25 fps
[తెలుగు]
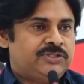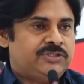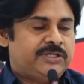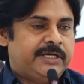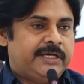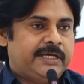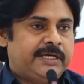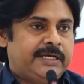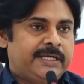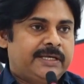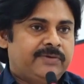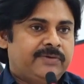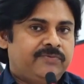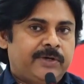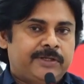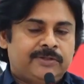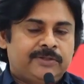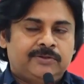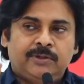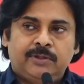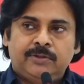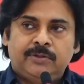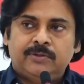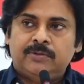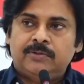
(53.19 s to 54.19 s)
చేయగలిగే
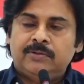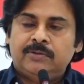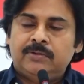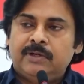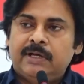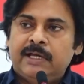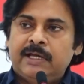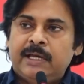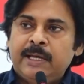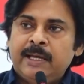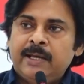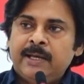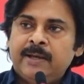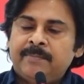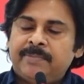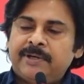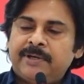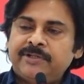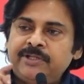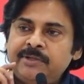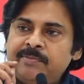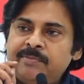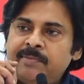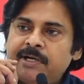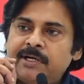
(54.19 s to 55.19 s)
వ్యక్తులు
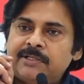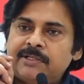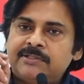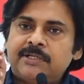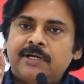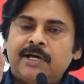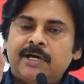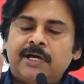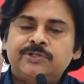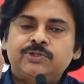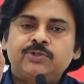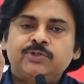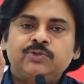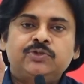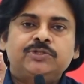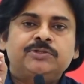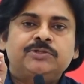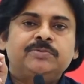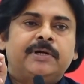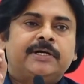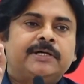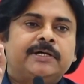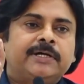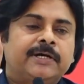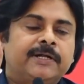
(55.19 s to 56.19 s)
ప్రతి మాట చాలా ఆచితూచి
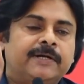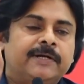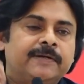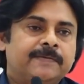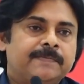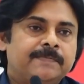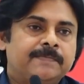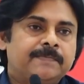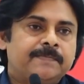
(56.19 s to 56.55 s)
మాట్లాడాలి